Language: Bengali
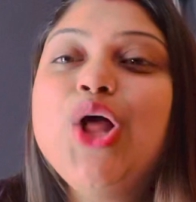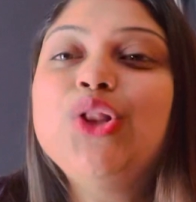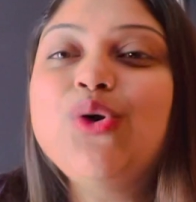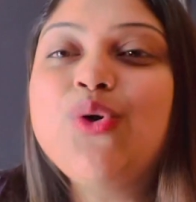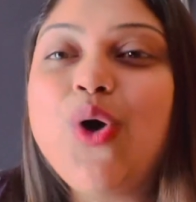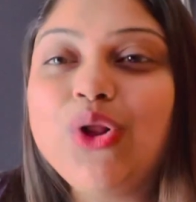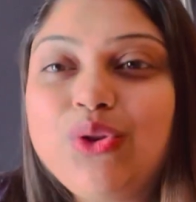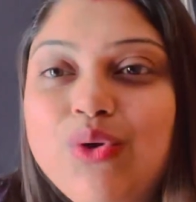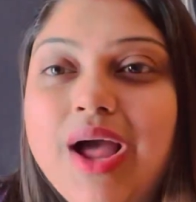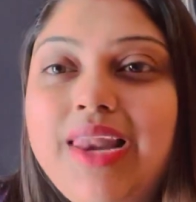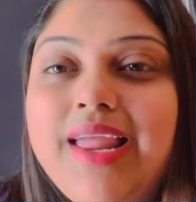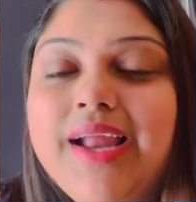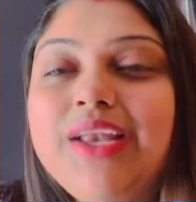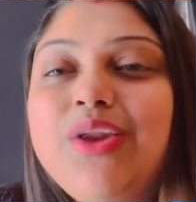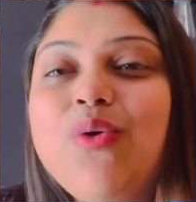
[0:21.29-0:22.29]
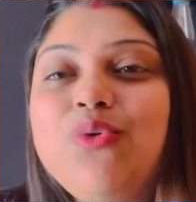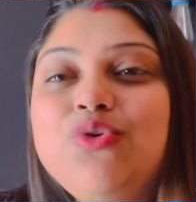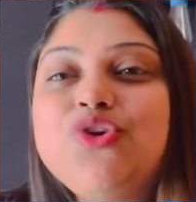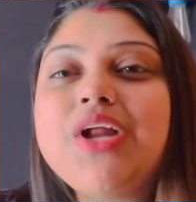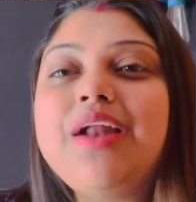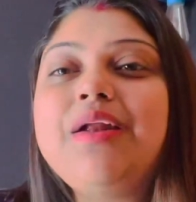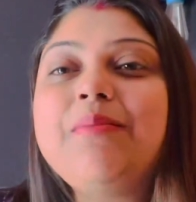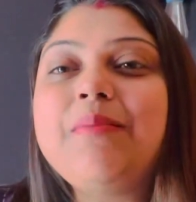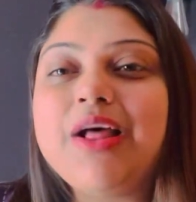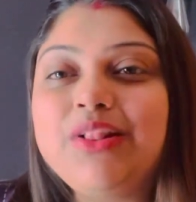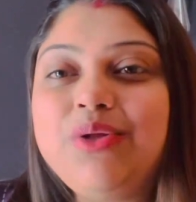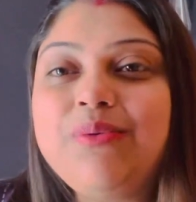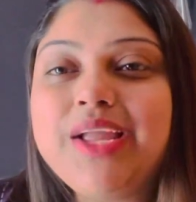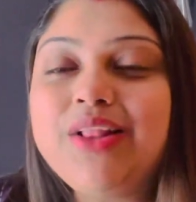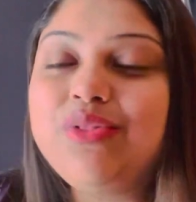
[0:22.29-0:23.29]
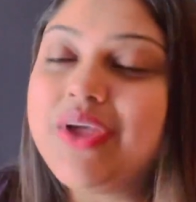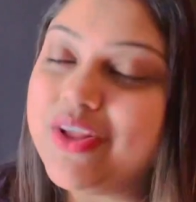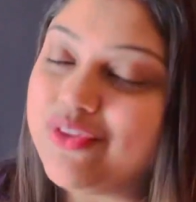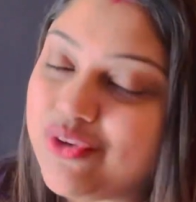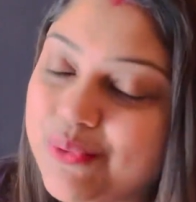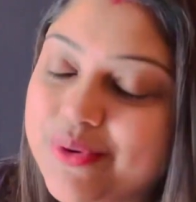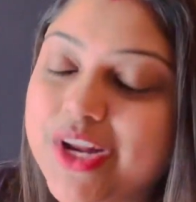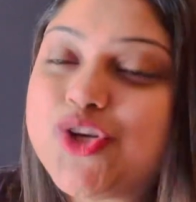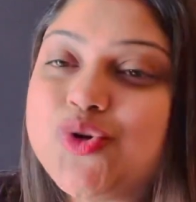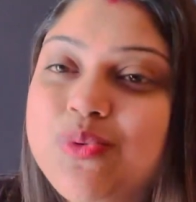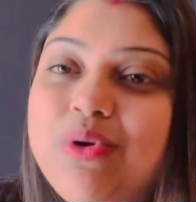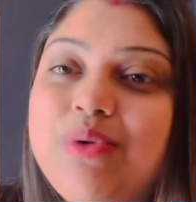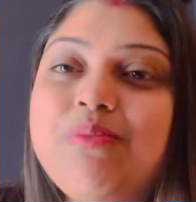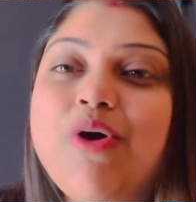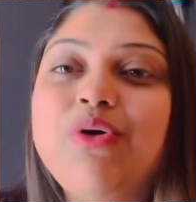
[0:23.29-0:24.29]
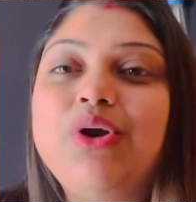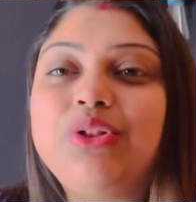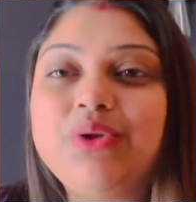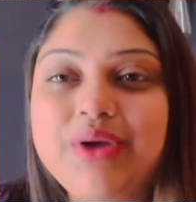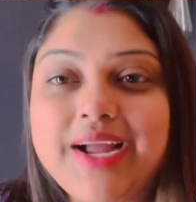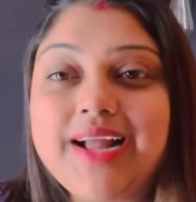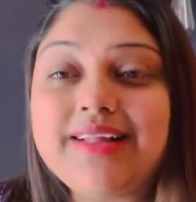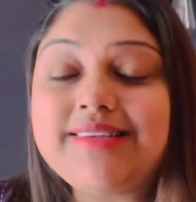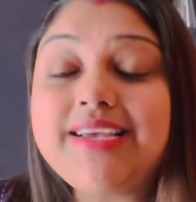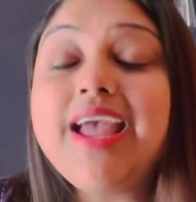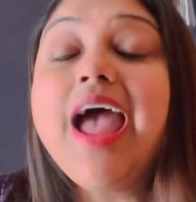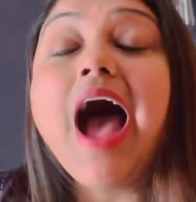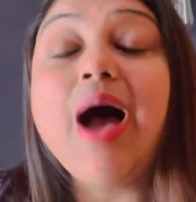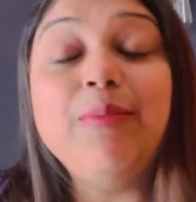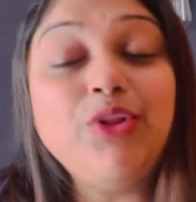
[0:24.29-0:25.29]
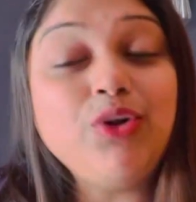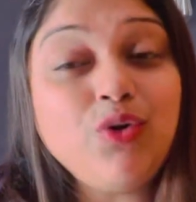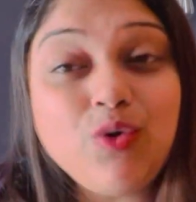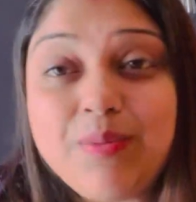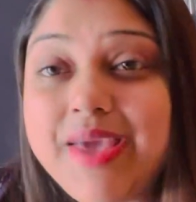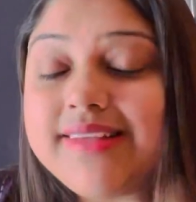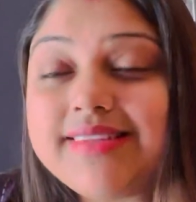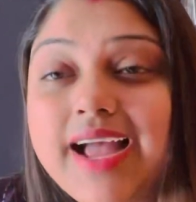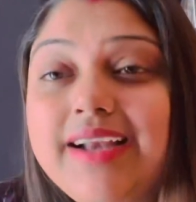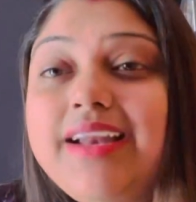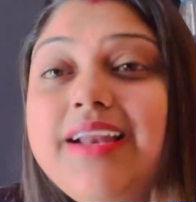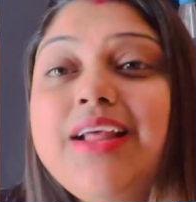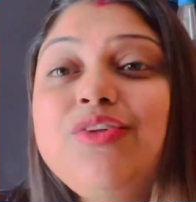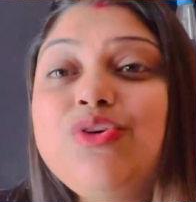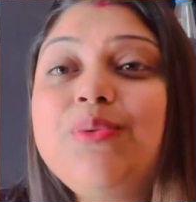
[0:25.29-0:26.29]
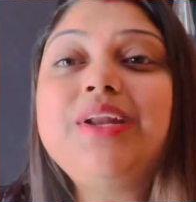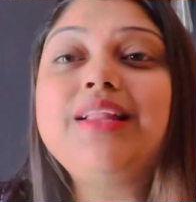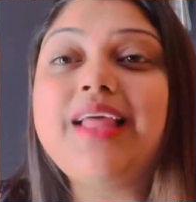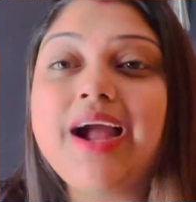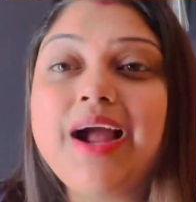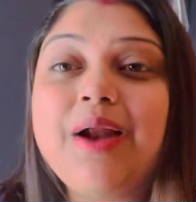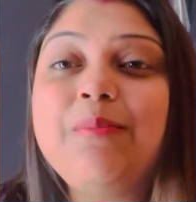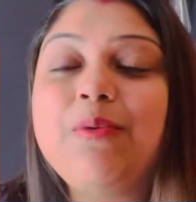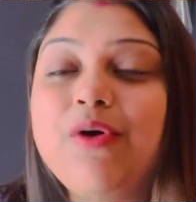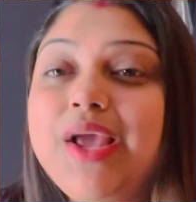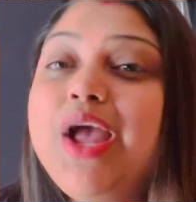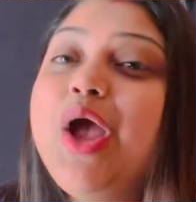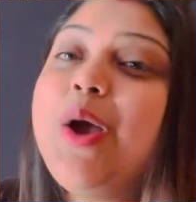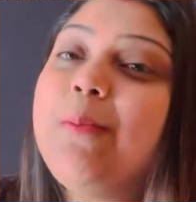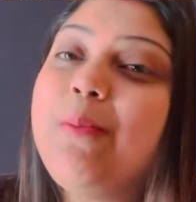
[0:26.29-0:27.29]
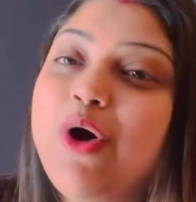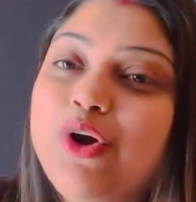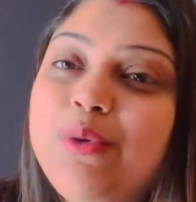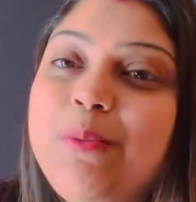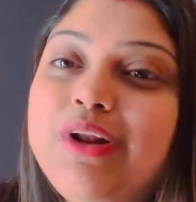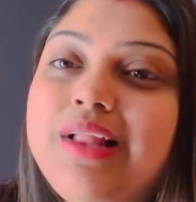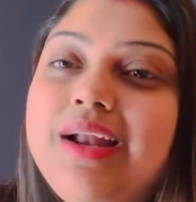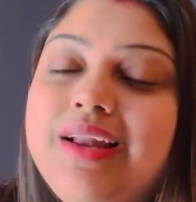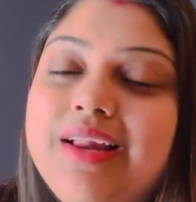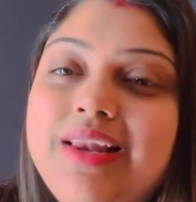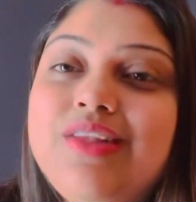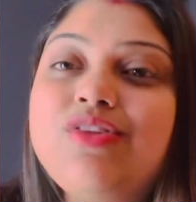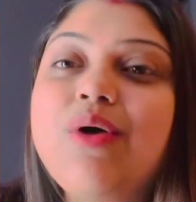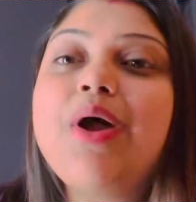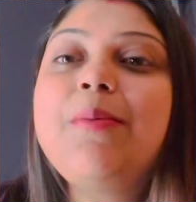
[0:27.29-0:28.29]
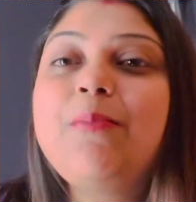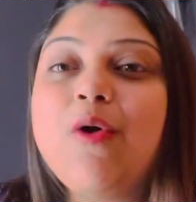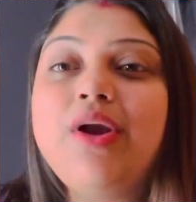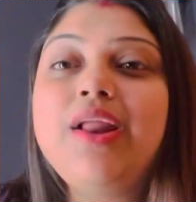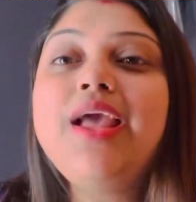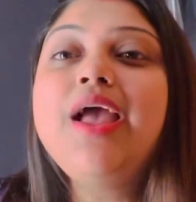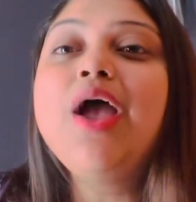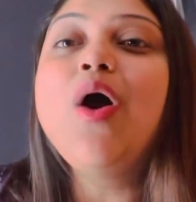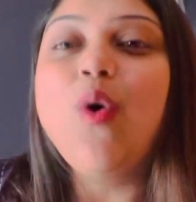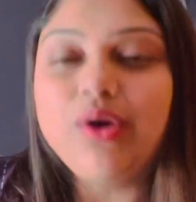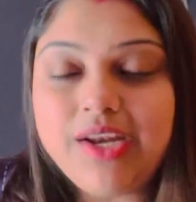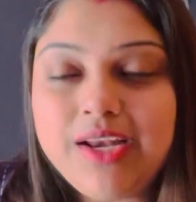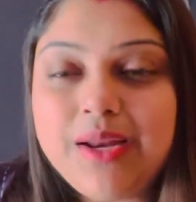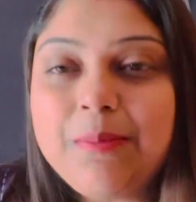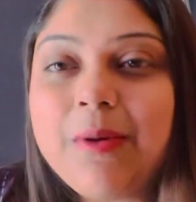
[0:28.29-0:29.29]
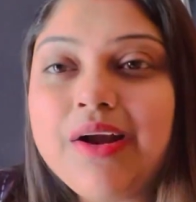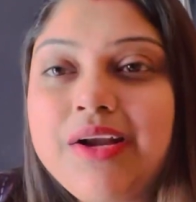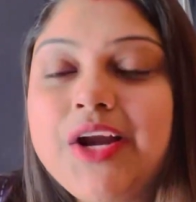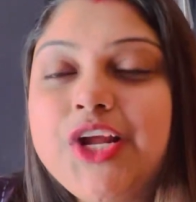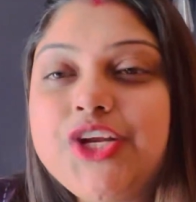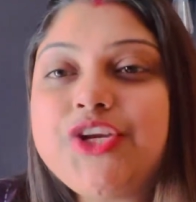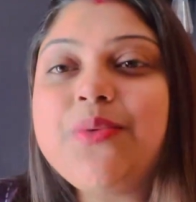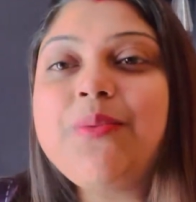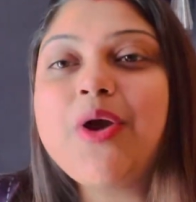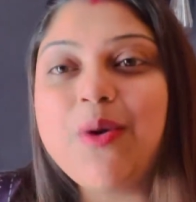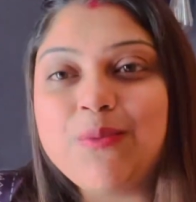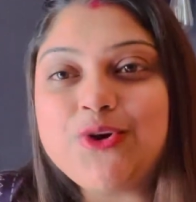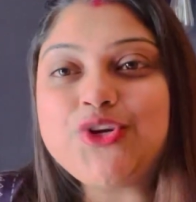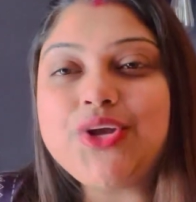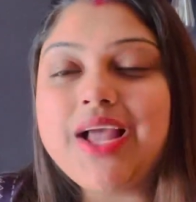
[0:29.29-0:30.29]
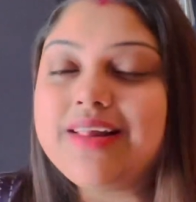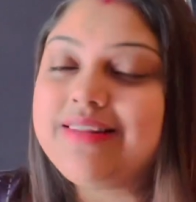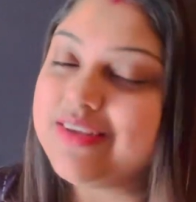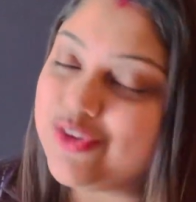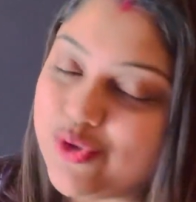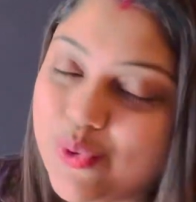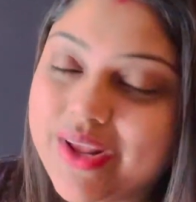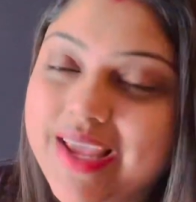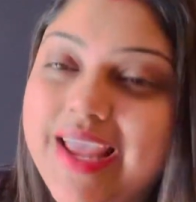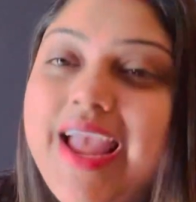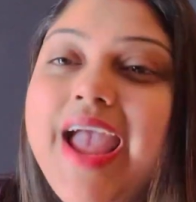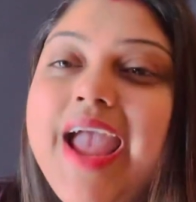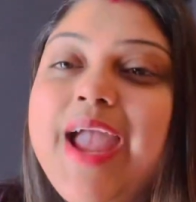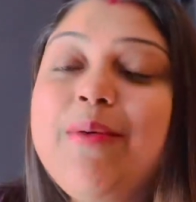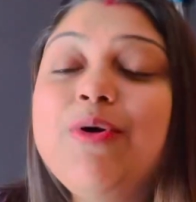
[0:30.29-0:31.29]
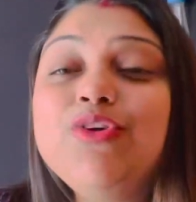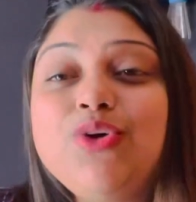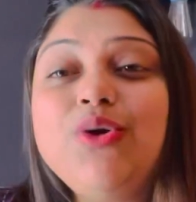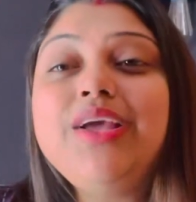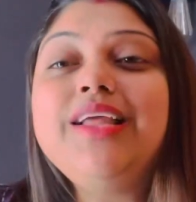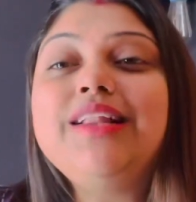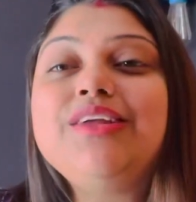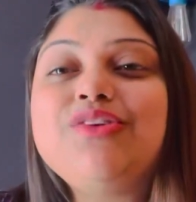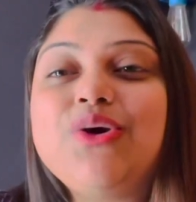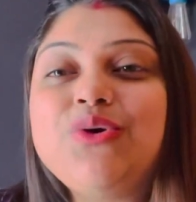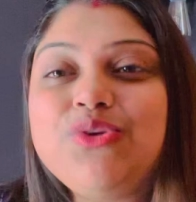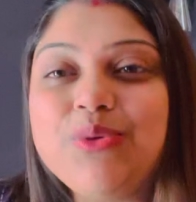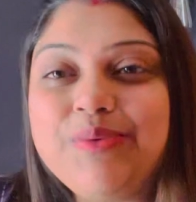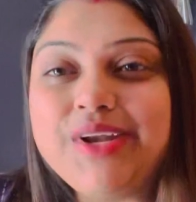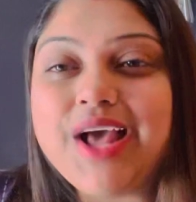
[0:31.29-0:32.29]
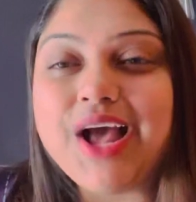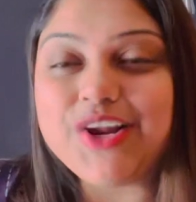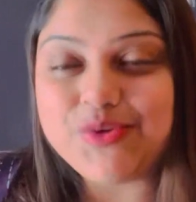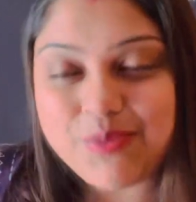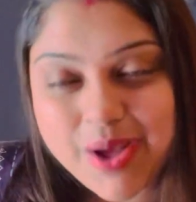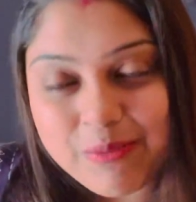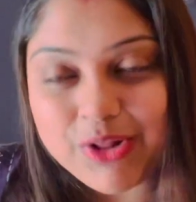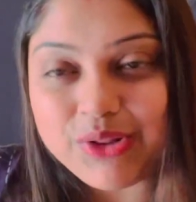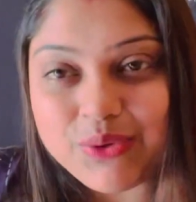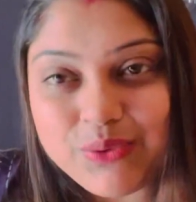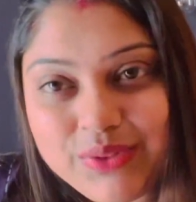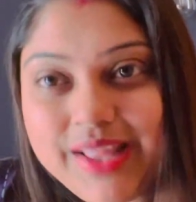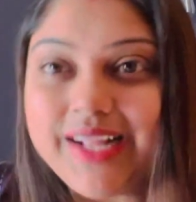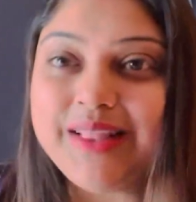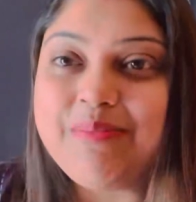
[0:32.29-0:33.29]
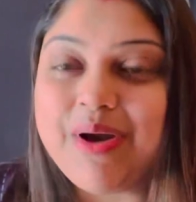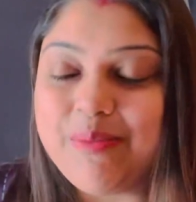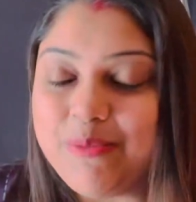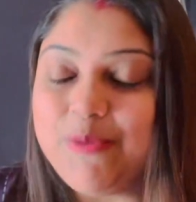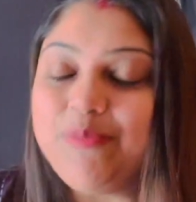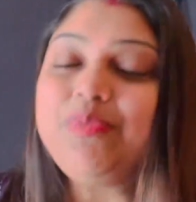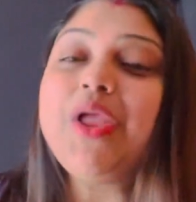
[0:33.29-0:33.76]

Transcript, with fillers: তো গতকাল একটি অনুষ্ঠানের মাধ্যমে কিন্তু এই ছবিটা শুভ মহরত হয়ে গেছে আমি তো খুবই এক্সাইটেড এই ছবিটা দেখার পরে বড় পর্দায় রিলিজ হওয়ার পরে ওটিটি পার্টনার হিসেবে অবশ্যই আছে চোর চরকি এবং চরকিতে যখন ছবিটা আসবে আমরা তখন দেখতে পারবো